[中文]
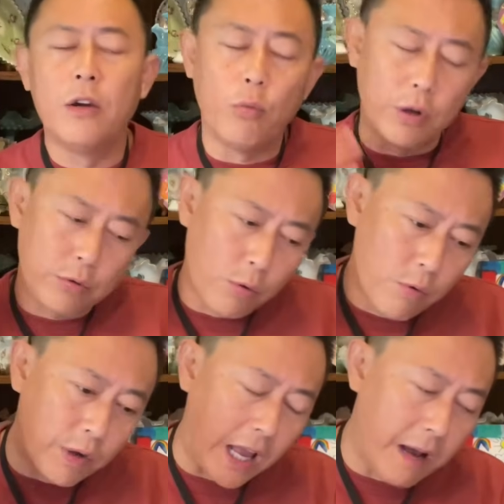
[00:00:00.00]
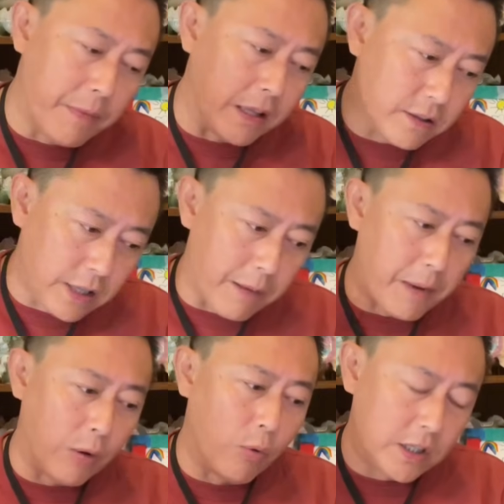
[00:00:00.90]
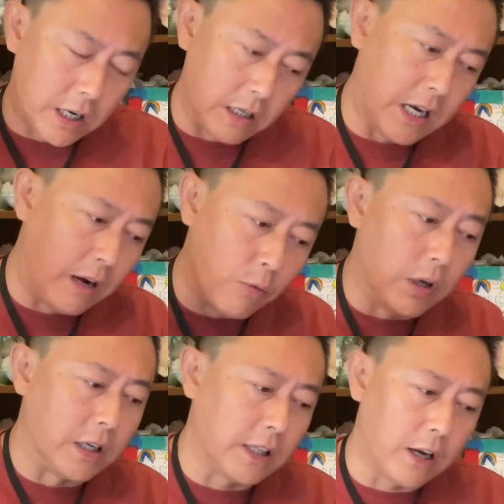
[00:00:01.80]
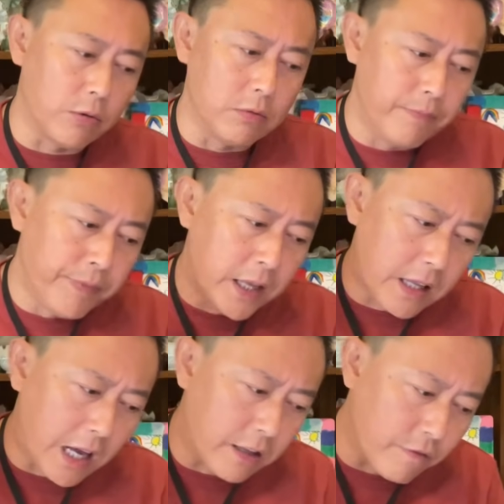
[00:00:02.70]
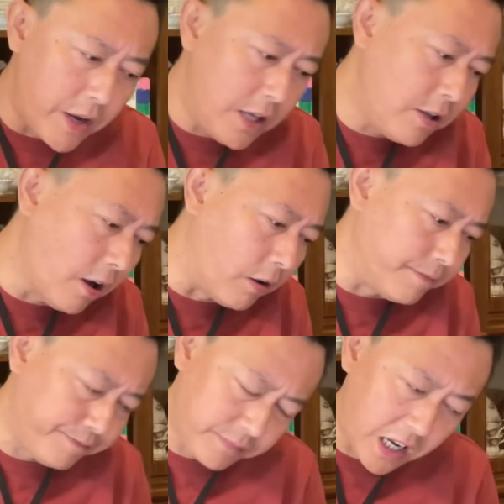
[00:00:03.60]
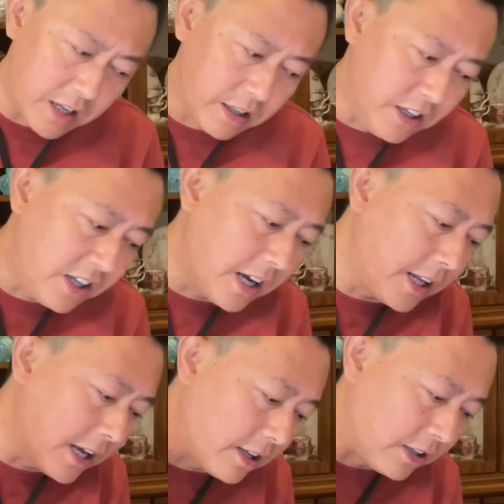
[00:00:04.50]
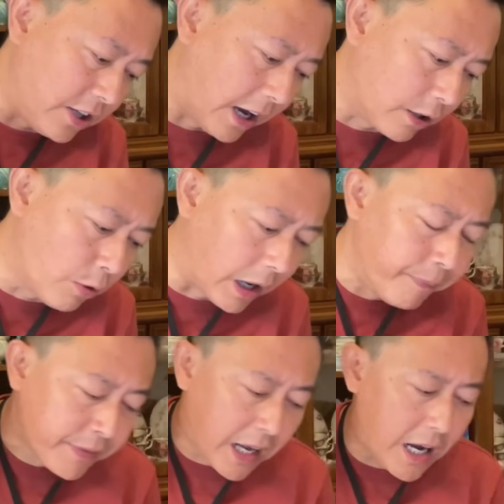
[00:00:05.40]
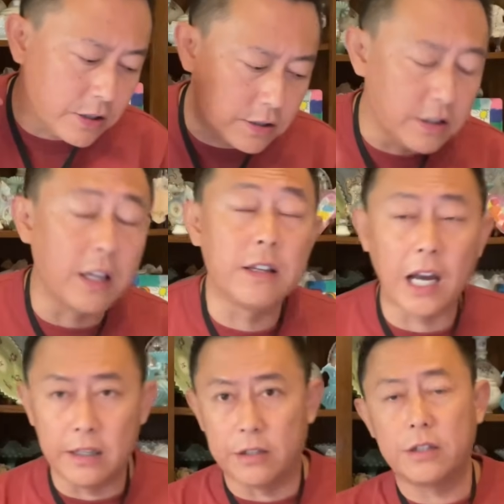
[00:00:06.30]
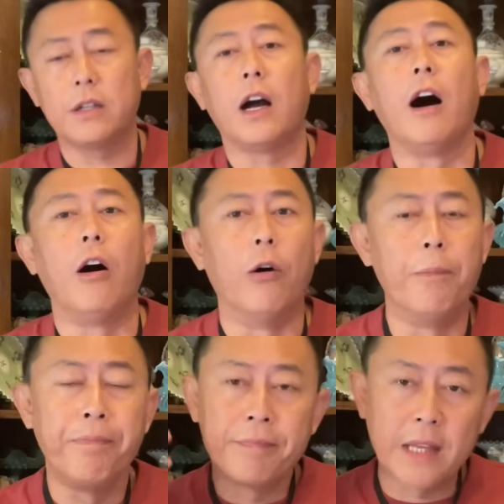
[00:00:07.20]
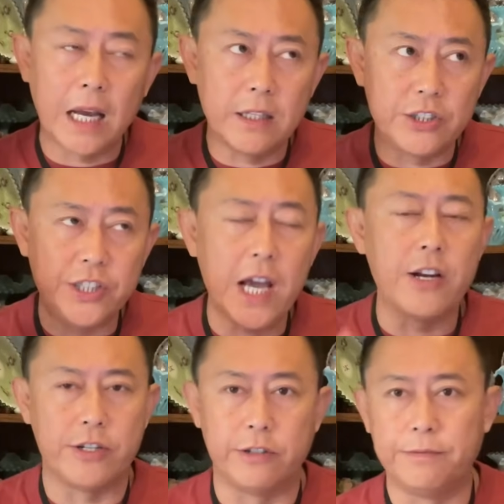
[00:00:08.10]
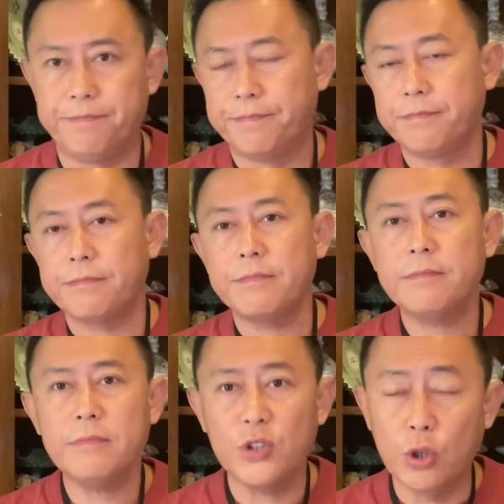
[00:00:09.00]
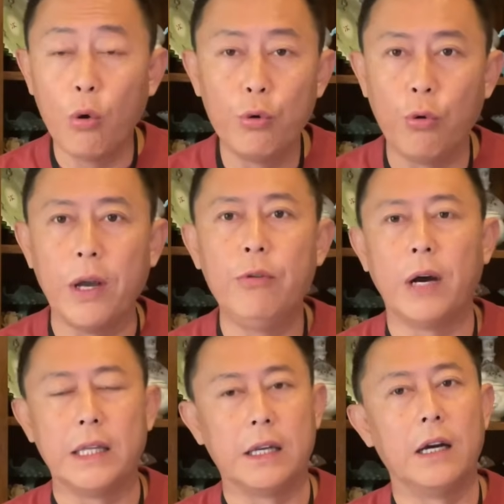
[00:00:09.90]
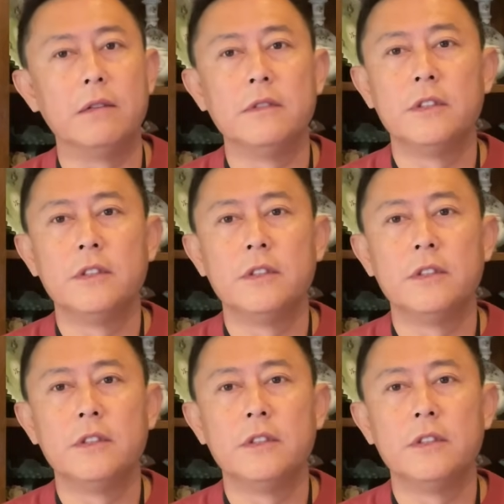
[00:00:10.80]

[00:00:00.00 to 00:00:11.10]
我通过他们在美国成长过程当中，他的微笑，他的一天天的强壮，他思的他的思考，他的见识，都远远的